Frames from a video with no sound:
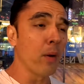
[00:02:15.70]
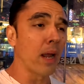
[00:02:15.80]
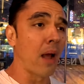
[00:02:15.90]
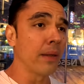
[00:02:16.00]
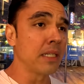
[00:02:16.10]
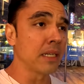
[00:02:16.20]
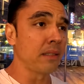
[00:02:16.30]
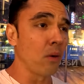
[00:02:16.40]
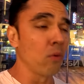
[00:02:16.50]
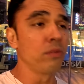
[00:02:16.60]
o canal aqui já
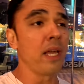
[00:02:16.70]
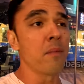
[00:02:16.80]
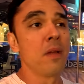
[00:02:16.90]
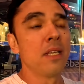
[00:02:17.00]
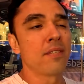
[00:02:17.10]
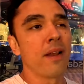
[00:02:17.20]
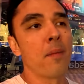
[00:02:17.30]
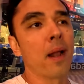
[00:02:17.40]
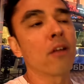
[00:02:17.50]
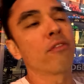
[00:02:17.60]
tem algum tempo, você vai
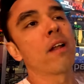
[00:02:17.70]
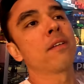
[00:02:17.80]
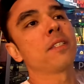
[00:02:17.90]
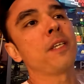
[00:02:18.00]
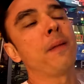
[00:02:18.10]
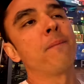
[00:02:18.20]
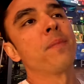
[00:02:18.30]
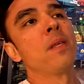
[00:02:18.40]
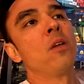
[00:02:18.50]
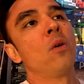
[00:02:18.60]
lembrar que eu falava assim:
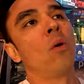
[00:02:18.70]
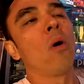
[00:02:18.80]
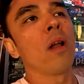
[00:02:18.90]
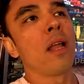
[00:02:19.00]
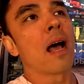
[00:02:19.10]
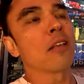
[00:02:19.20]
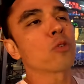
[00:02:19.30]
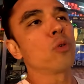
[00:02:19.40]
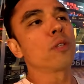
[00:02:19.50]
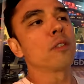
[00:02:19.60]
olha, as
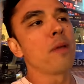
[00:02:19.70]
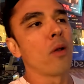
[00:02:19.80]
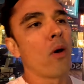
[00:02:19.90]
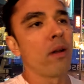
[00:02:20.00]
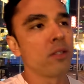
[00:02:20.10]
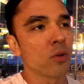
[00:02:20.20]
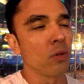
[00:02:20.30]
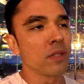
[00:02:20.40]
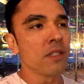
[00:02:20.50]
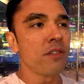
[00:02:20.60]
contas menores,
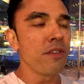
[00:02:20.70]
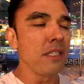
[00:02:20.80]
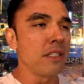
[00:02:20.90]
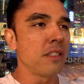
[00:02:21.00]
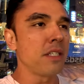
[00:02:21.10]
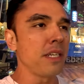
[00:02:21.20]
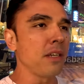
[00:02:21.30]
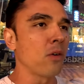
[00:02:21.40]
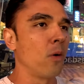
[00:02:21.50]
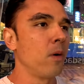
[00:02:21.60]
contas de
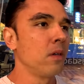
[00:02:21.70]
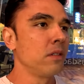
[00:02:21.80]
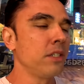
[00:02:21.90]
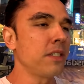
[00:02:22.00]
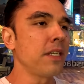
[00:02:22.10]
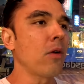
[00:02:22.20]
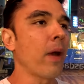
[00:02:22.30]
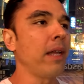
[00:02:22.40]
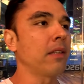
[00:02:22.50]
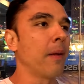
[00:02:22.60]
25, de
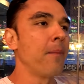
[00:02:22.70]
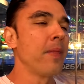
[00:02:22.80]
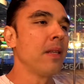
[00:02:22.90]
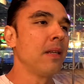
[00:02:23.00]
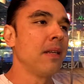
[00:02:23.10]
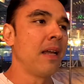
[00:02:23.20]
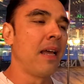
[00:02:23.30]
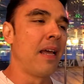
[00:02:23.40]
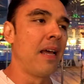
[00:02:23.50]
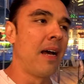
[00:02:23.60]
50,
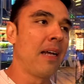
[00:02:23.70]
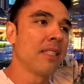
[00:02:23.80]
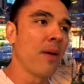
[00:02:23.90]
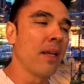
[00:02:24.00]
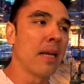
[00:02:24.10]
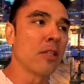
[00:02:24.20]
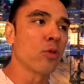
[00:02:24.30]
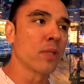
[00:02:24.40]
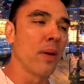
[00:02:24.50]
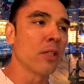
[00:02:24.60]
ah, são é, as,
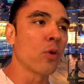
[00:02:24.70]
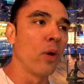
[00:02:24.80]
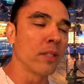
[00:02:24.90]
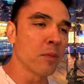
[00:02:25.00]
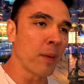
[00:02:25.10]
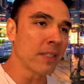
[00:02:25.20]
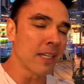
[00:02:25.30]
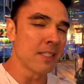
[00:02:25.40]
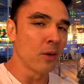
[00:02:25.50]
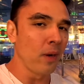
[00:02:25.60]
são as contas para
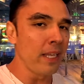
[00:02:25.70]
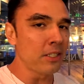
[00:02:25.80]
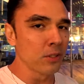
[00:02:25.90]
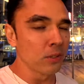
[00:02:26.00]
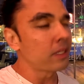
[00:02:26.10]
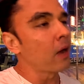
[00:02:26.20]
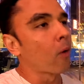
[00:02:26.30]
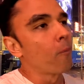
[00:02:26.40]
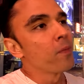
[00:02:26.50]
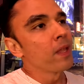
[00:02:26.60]
trazer o leite do
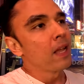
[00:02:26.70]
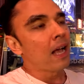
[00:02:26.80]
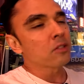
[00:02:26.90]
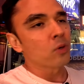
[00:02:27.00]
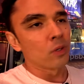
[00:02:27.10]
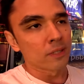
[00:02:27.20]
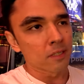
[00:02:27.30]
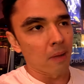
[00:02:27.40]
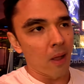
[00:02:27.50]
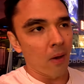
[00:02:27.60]
Theo. As
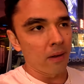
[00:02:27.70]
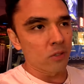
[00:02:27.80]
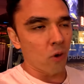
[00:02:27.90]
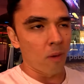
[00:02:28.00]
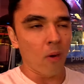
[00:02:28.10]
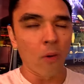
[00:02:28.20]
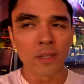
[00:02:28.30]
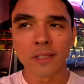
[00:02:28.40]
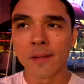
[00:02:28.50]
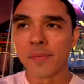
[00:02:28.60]
contas maiores, como a
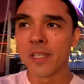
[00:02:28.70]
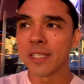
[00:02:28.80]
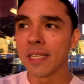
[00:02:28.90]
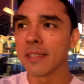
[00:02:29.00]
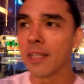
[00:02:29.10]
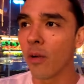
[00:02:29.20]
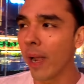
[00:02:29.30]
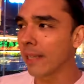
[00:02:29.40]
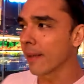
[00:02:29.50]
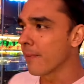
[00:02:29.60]
conta de
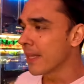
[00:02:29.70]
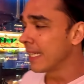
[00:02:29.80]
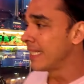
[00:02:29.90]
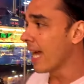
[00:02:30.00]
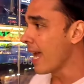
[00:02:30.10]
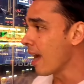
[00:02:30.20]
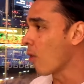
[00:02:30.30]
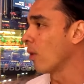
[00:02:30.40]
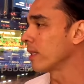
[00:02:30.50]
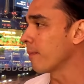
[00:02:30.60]
150, já é a
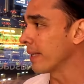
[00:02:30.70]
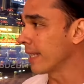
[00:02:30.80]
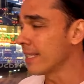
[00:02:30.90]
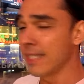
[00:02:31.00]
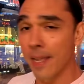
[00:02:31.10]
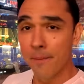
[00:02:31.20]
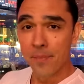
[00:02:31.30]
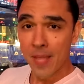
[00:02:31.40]
conta para trazer